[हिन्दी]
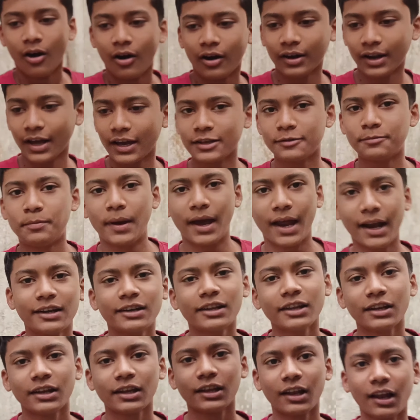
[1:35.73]
और गई
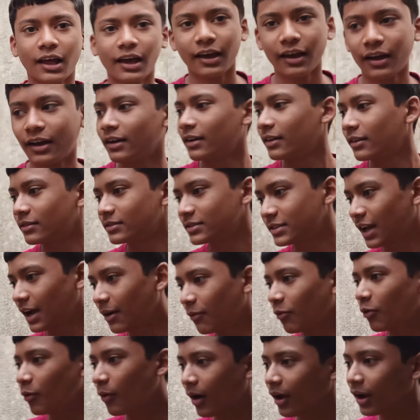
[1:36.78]
बैट ही नहीं लाया जा
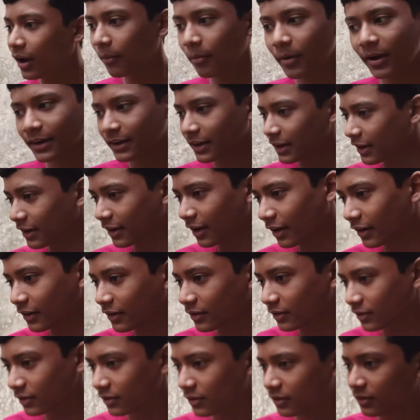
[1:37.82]
वो वाला बैट लेके
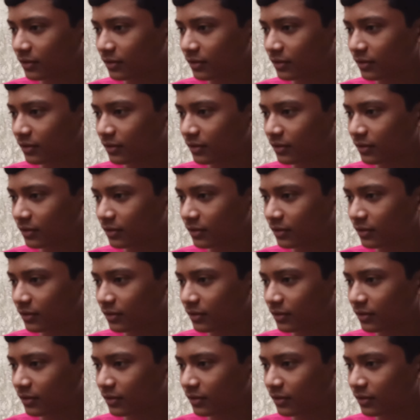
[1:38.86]
आना